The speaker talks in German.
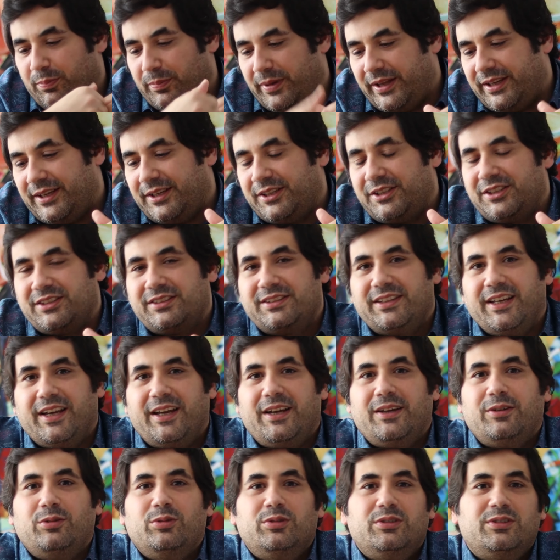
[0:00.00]
auch managt
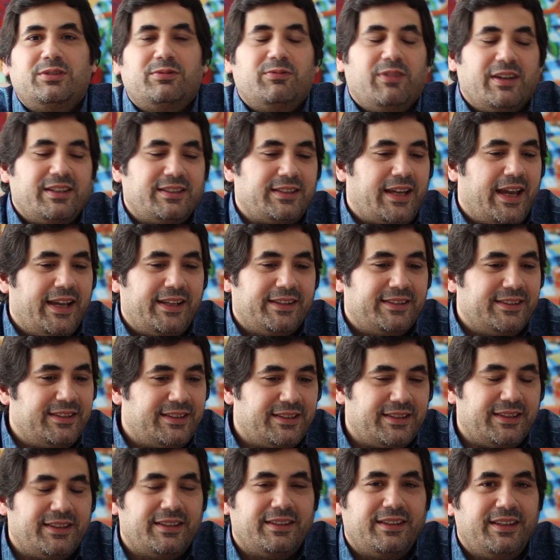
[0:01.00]
ja, und was
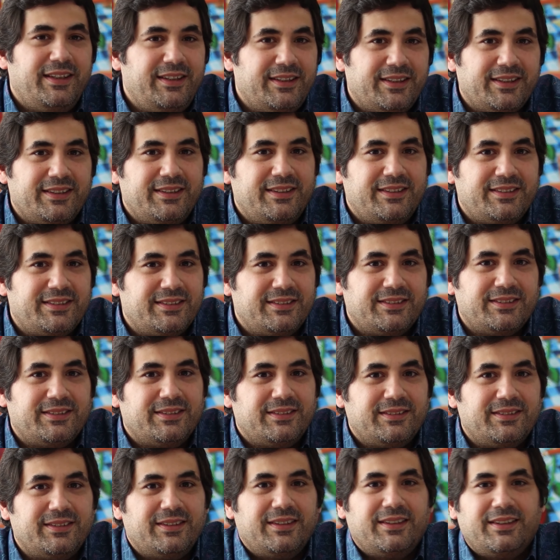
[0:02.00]
eigentlich hinter
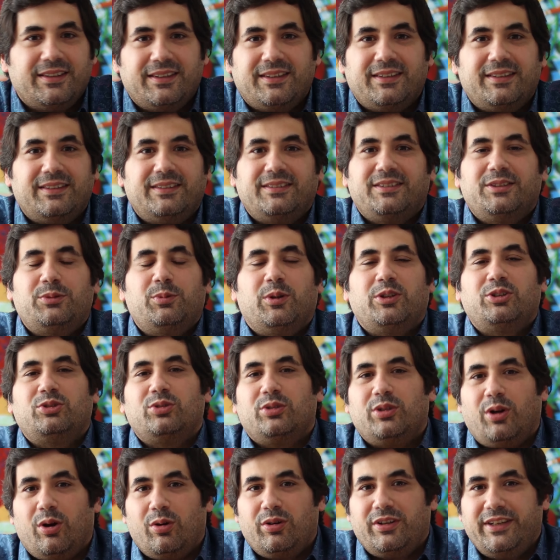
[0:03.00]
diesen äh,
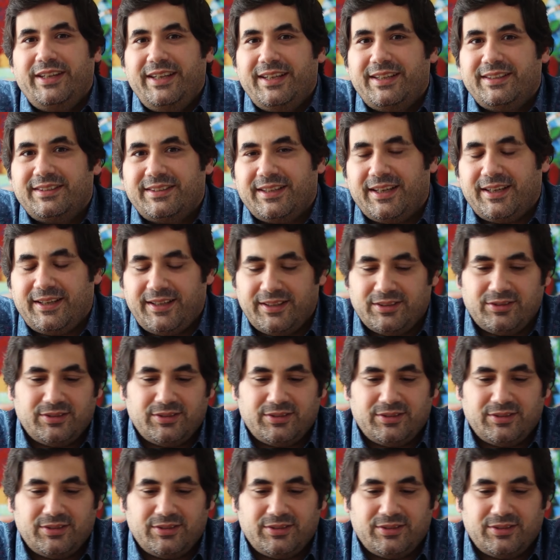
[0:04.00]
Situationen auch liegt. Ja.